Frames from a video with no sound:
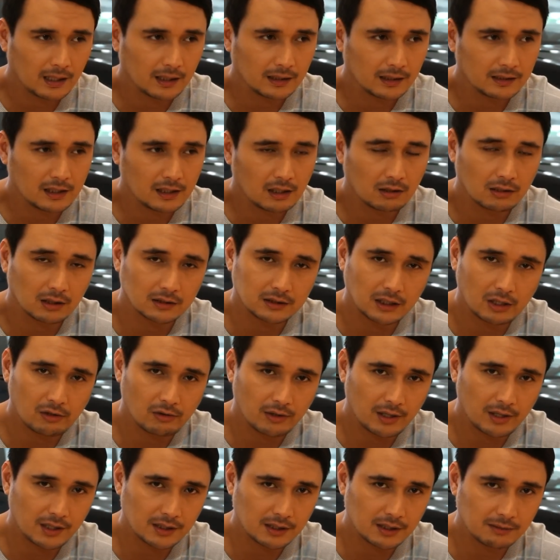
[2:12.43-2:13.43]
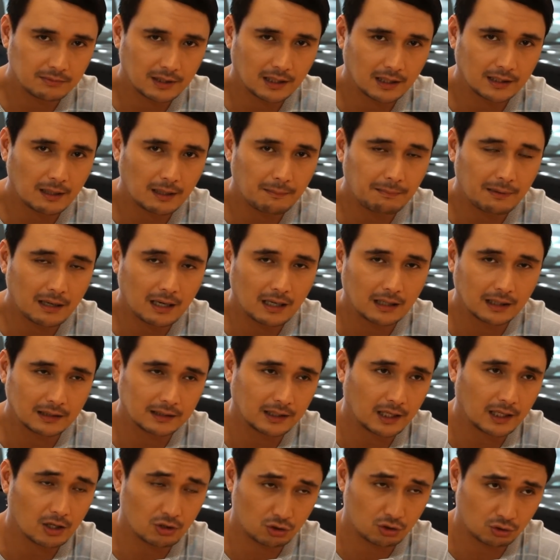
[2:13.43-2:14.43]
hindi ako nagdalawang isip dahil napakaganda
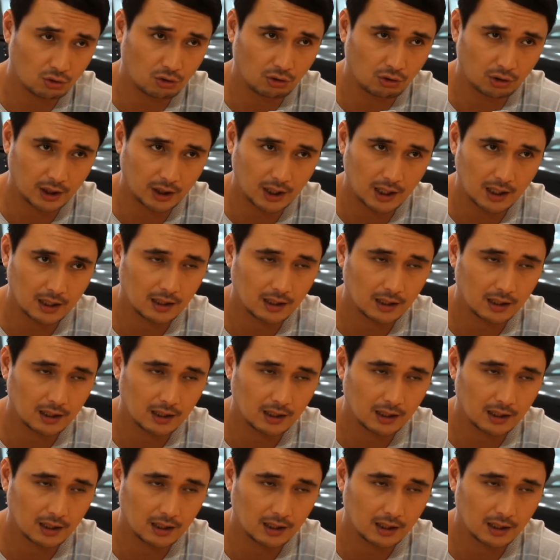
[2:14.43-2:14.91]
ng storya.